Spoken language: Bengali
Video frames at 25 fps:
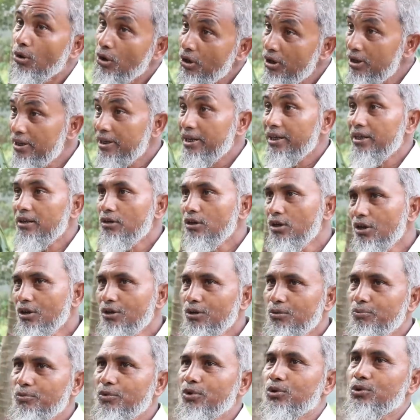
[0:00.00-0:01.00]
ঘরটা হইলো
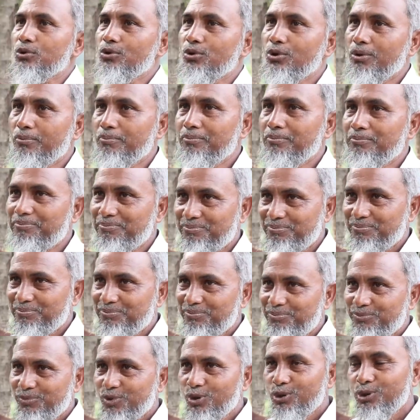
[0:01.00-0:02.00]
প্রথম
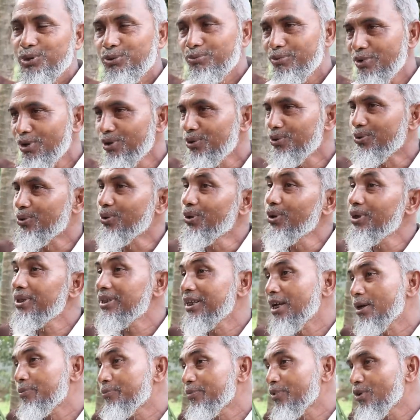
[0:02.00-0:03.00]
আচ্ছা প্রথম হইলো ঘর
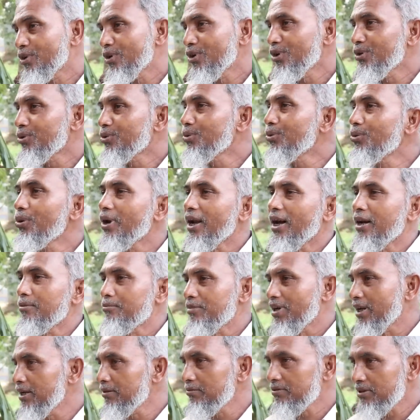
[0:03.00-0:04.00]
তারপর হলো গুড়া
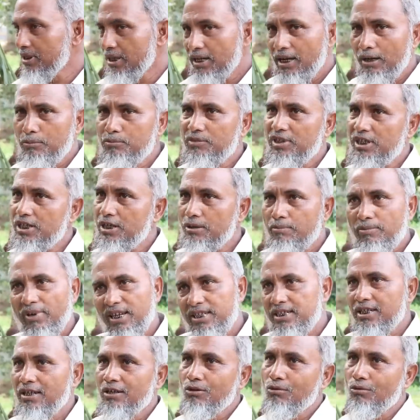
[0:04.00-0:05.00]
আমরা গ্রাম দেশে
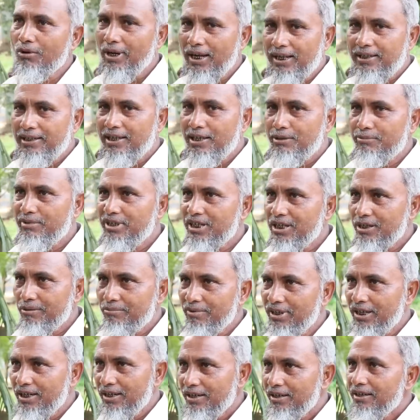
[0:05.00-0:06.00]
বাঁশের গুড়াই দেই
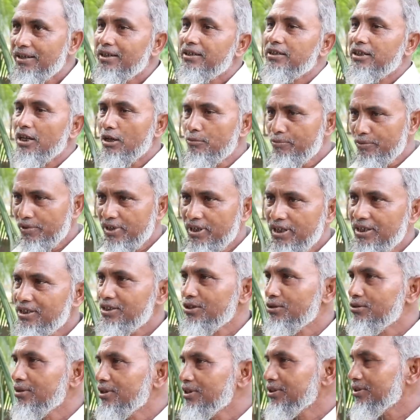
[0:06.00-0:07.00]
বেশিরভাগ তারপরে
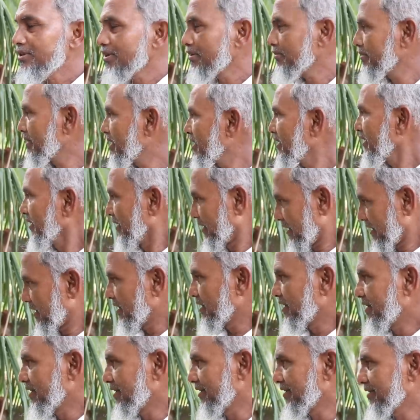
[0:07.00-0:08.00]
কিছু কিছু আবার
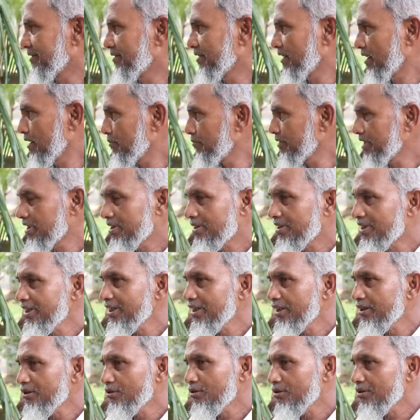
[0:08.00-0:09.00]
যারা বেশি
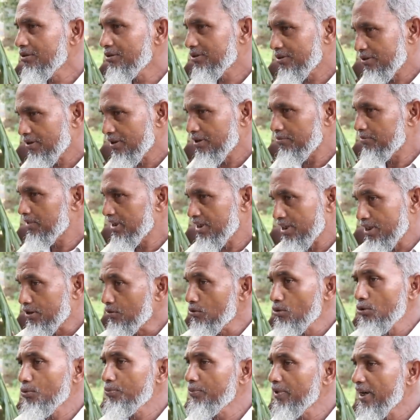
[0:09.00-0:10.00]
টাকা খরচ করে বেশি
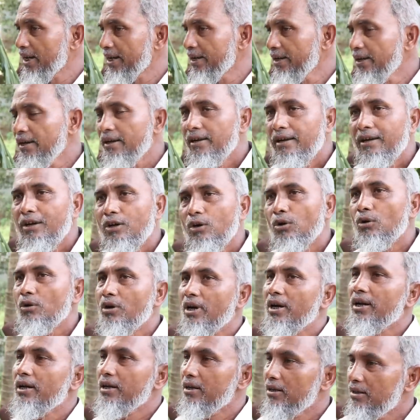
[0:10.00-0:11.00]
গরু পালে
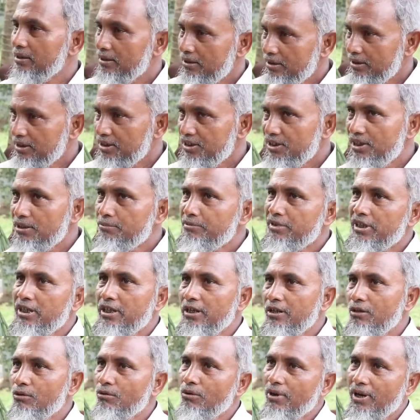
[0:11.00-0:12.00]
ওরা এই
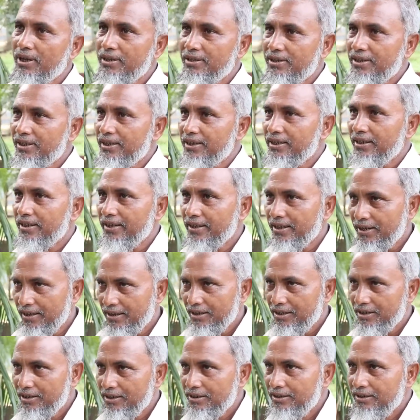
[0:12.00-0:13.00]
সিমেন্টের গুঁড়া দিয়ে দেয়
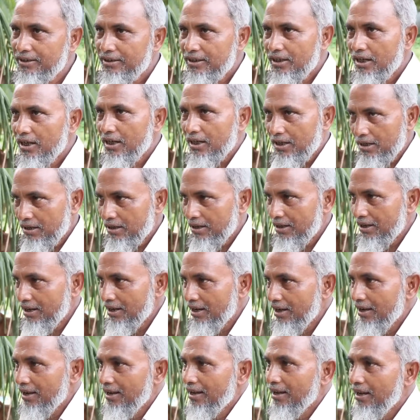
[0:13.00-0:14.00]
আচ্ছা হ্যাঁ
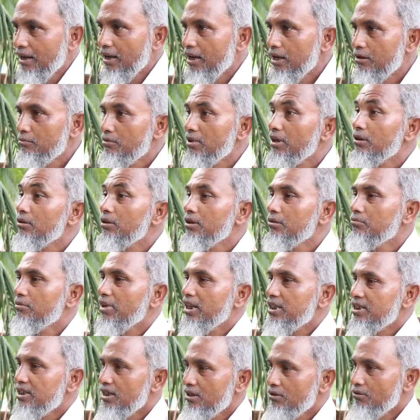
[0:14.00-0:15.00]
আমরা ওই
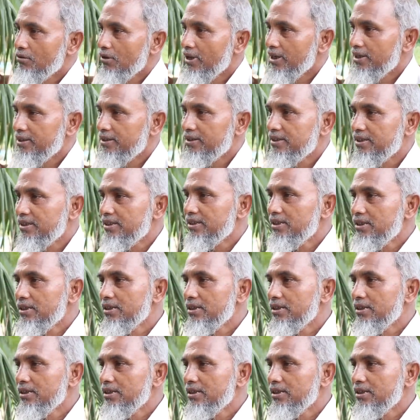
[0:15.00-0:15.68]
বাঁশের গোড়া দিছি